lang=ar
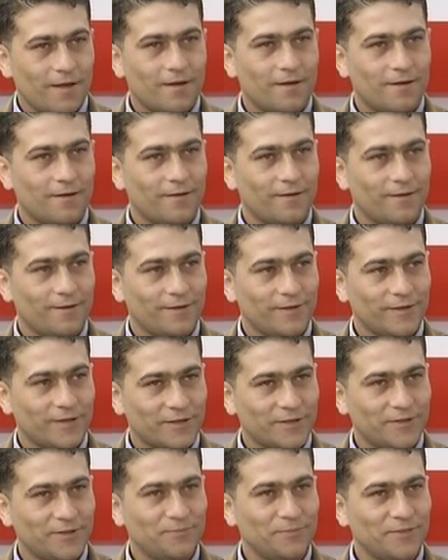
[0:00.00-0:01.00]
آه،
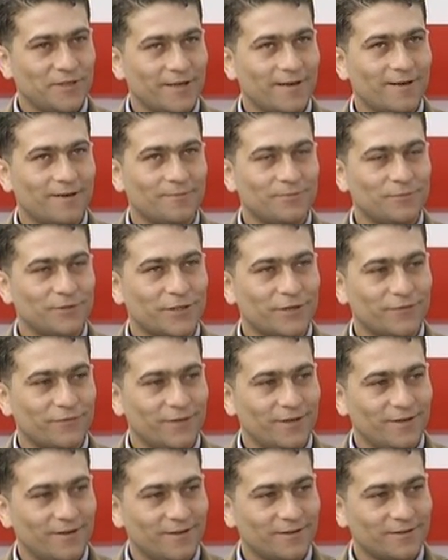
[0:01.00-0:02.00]
يعني منيحة
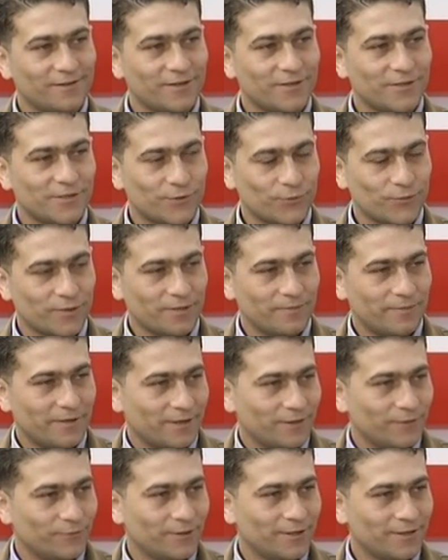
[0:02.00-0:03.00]
بتعرف الطقس شوي
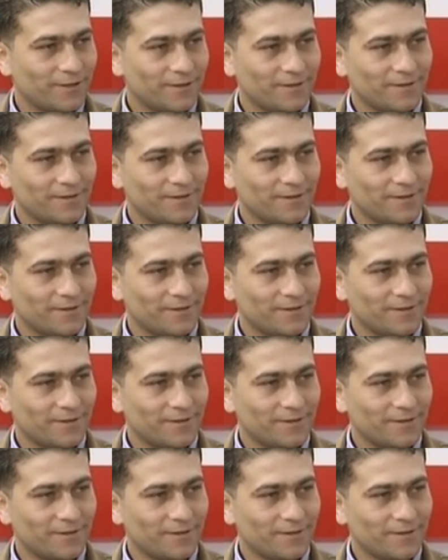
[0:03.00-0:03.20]
برد ولكن